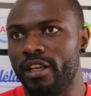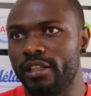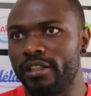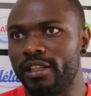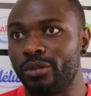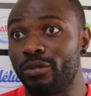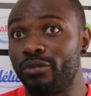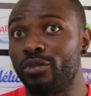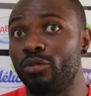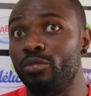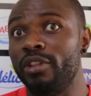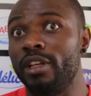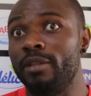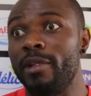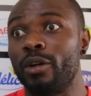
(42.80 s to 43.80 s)
sans toutefois
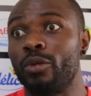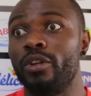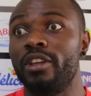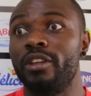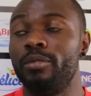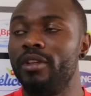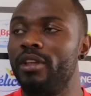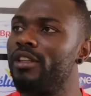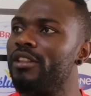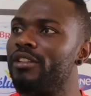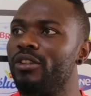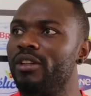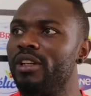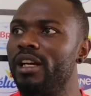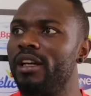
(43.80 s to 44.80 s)
oublier mes coéquipiers qui
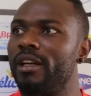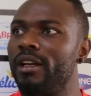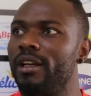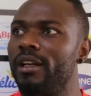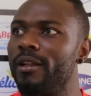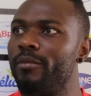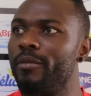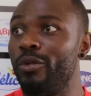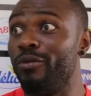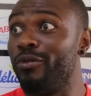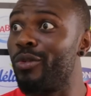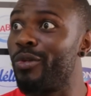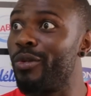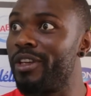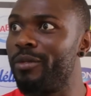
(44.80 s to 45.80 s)
sont là, mes nouveaux
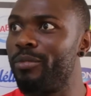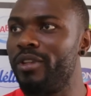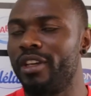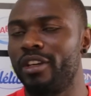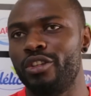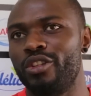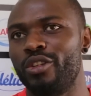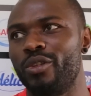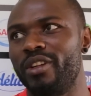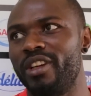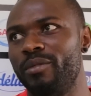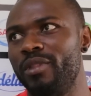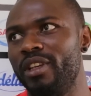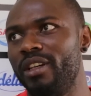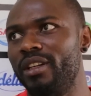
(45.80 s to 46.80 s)
coéquipiers que je connais
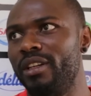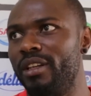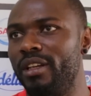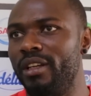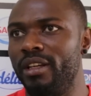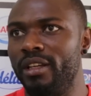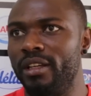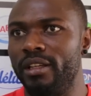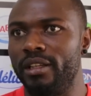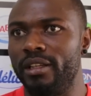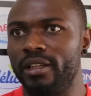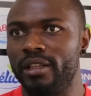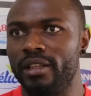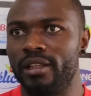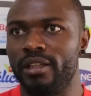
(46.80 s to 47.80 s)
bien.
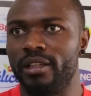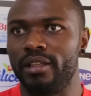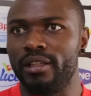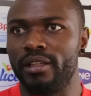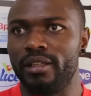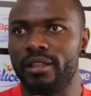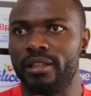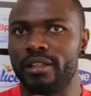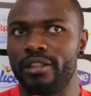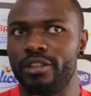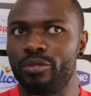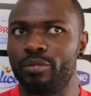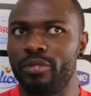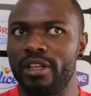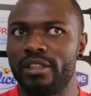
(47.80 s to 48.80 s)
Et je
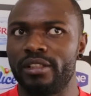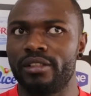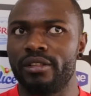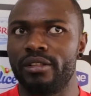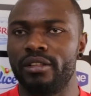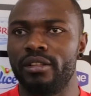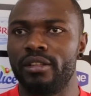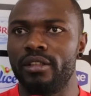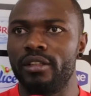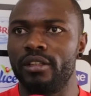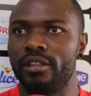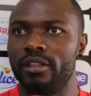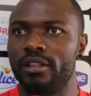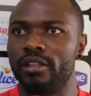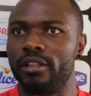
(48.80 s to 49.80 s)
pense que
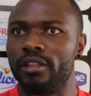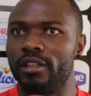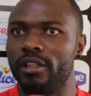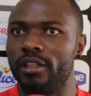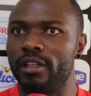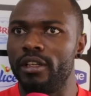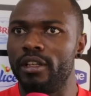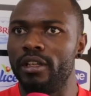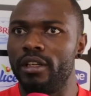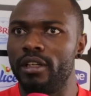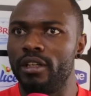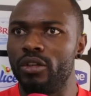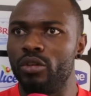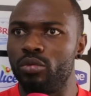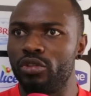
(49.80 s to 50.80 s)
euh,
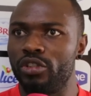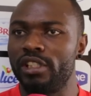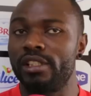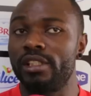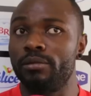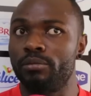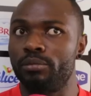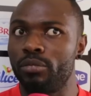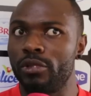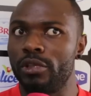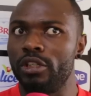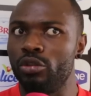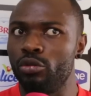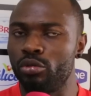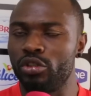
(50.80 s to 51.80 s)
le projet,
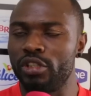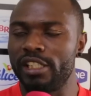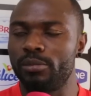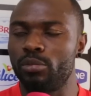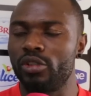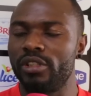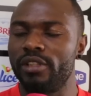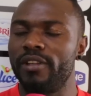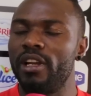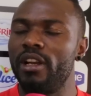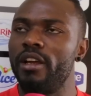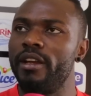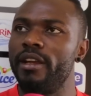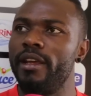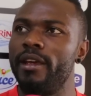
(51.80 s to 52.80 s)
le projet sportif est
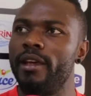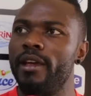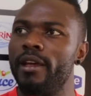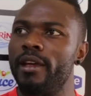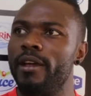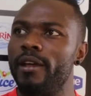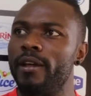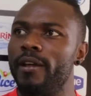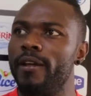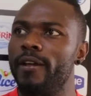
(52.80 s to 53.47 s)
l'un des,